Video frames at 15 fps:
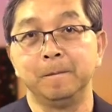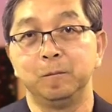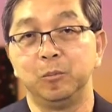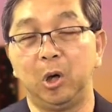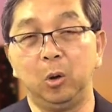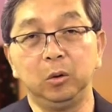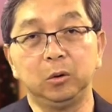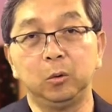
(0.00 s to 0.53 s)

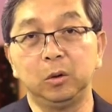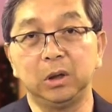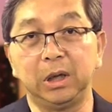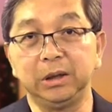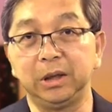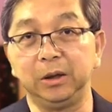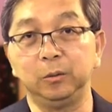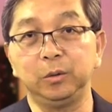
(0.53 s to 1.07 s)
mà uống thuốc
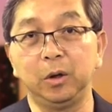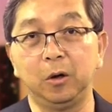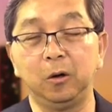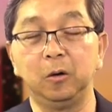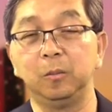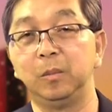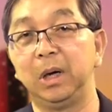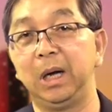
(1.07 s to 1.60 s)
lợi tiểu
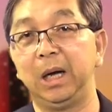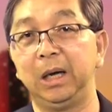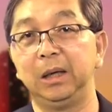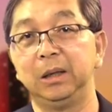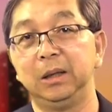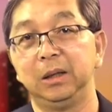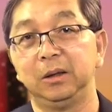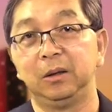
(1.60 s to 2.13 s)
vô mà
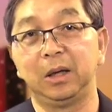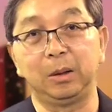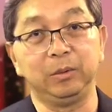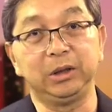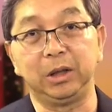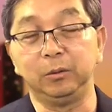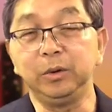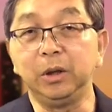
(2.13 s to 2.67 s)
nó làm
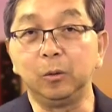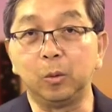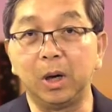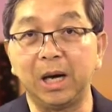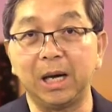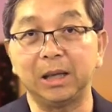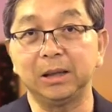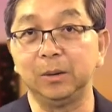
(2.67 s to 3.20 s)
đi tiểu nhiều
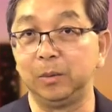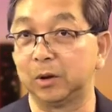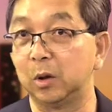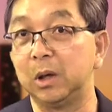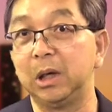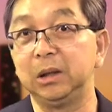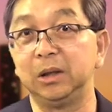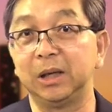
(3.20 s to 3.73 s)
quá thì mình
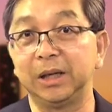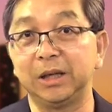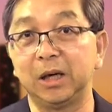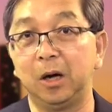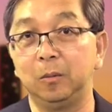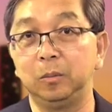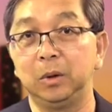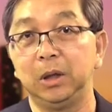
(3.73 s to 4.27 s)
có ngưng được hay
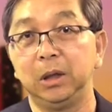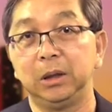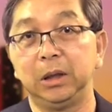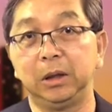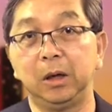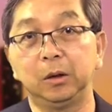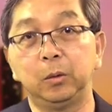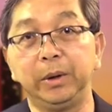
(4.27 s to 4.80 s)
không
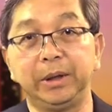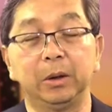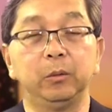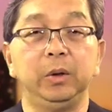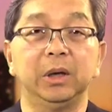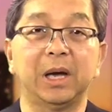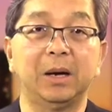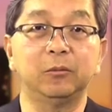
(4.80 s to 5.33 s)
thì đó tùy theo
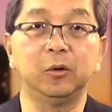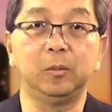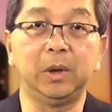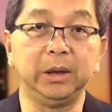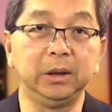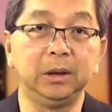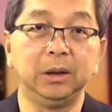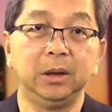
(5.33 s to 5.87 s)
huyết áp của
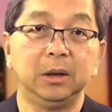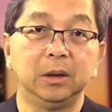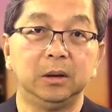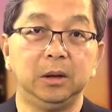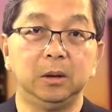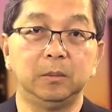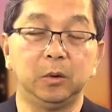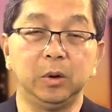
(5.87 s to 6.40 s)
mình
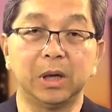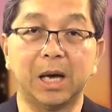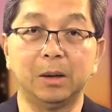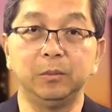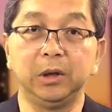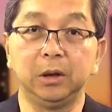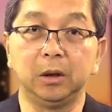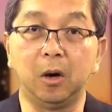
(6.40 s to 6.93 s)
nếu mà huyết áp
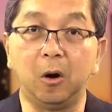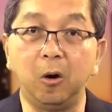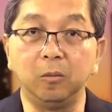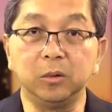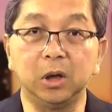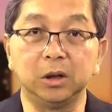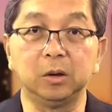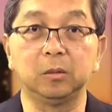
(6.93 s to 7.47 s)
mình nó
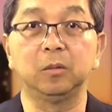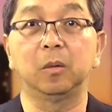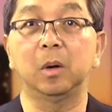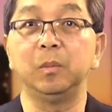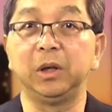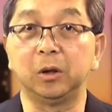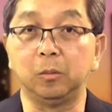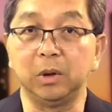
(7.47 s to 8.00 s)
ổn rồi lúc đó
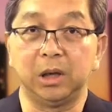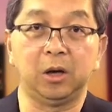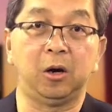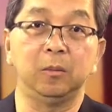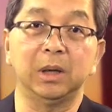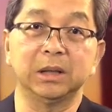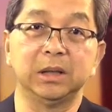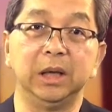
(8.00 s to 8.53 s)
mình cũng nên
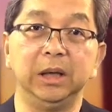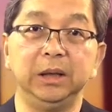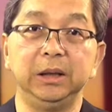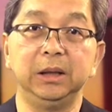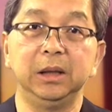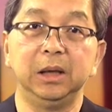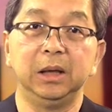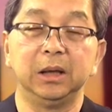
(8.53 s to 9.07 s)
hỏi bác
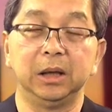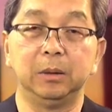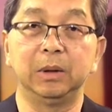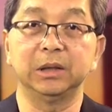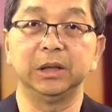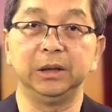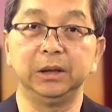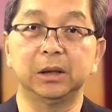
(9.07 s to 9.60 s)
sĩ để
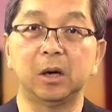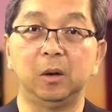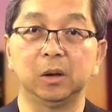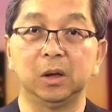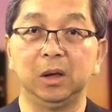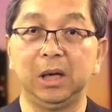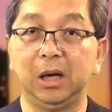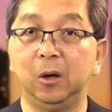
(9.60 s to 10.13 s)
bác sĩ coi
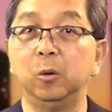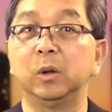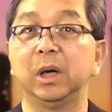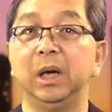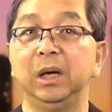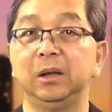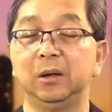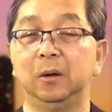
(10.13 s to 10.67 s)
coi là ok
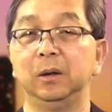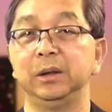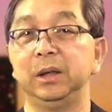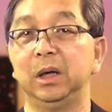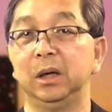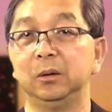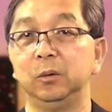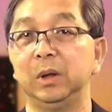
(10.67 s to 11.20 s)
rồi
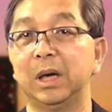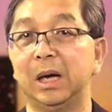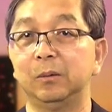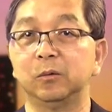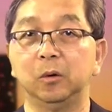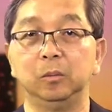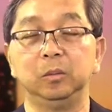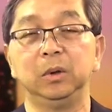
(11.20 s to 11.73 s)
giờ huyết áp
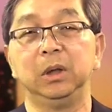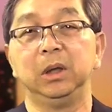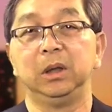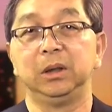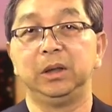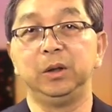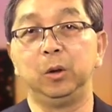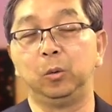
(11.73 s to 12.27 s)
cũng
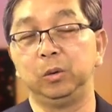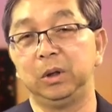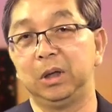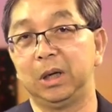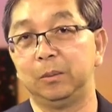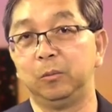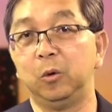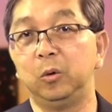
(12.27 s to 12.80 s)
thí dụ như
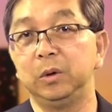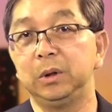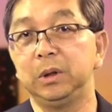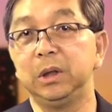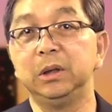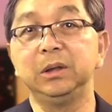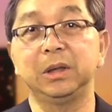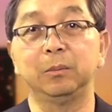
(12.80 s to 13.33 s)
là
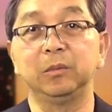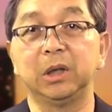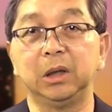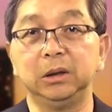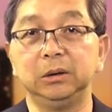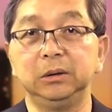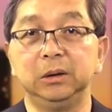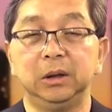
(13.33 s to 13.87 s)
muốn dưới
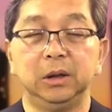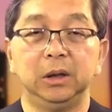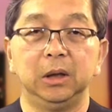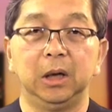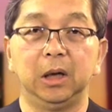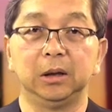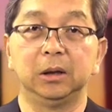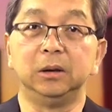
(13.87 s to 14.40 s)
140
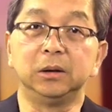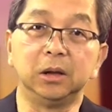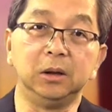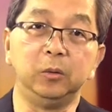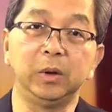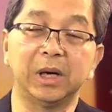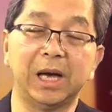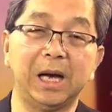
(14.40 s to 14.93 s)
à, thường
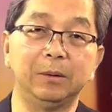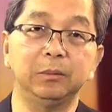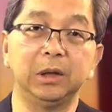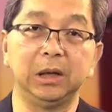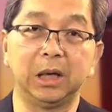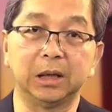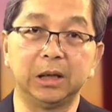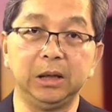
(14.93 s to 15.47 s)
thường huyết áp
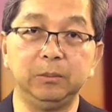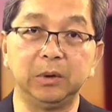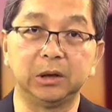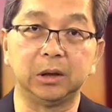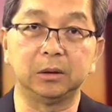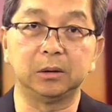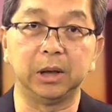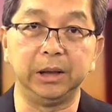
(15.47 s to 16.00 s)
thì là khi mà
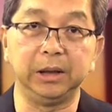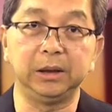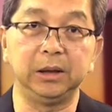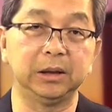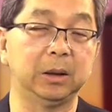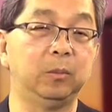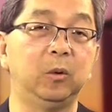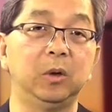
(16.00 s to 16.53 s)
trị
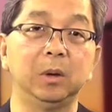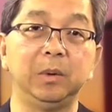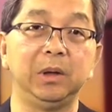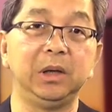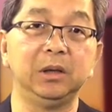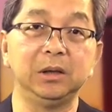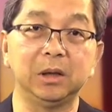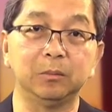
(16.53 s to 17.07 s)
thì ta muốn là mình
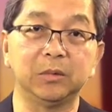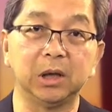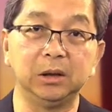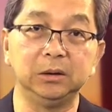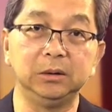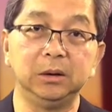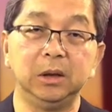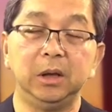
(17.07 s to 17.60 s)
dưới
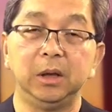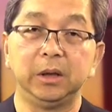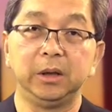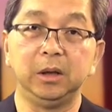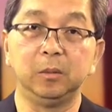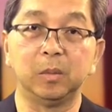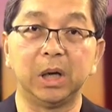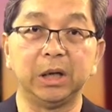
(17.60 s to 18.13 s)
140
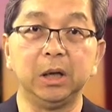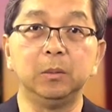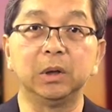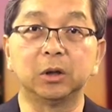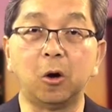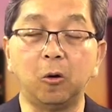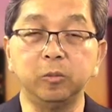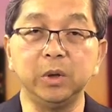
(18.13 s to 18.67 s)
nhưng mà nếu mà
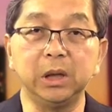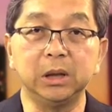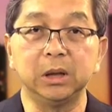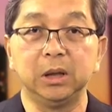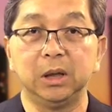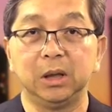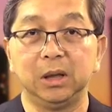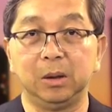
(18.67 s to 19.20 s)
tốt nhất
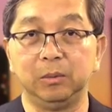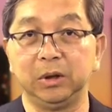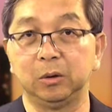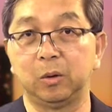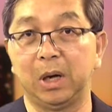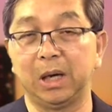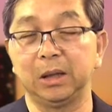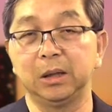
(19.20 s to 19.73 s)
là mình
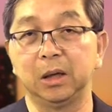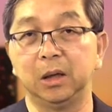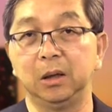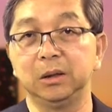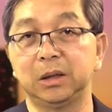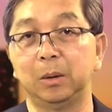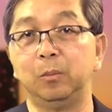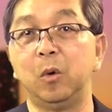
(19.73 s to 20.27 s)
khoảng
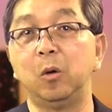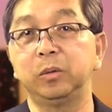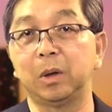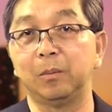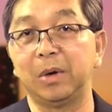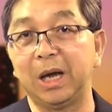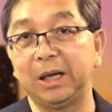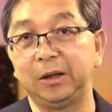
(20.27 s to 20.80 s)
cỡ 101
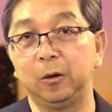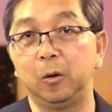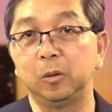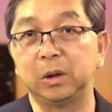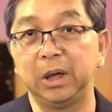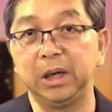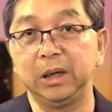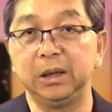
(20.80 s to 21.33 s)
102 thì
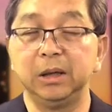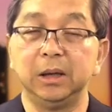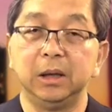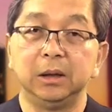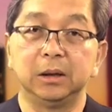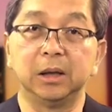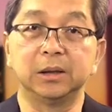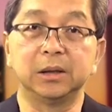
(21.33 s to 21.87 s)
ok
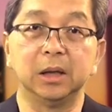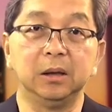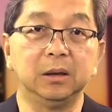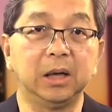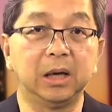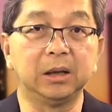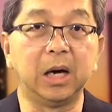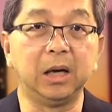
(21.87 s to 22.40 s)
thực sự
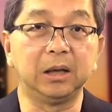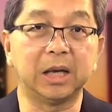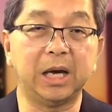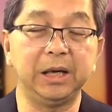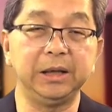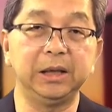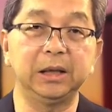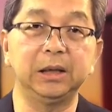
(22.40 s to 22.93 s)
là gần
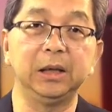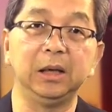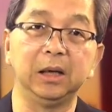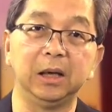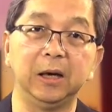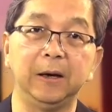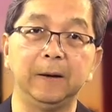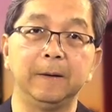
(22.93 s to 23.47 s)
đây đó thì
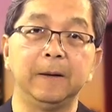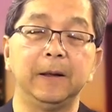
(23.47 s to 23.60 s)
là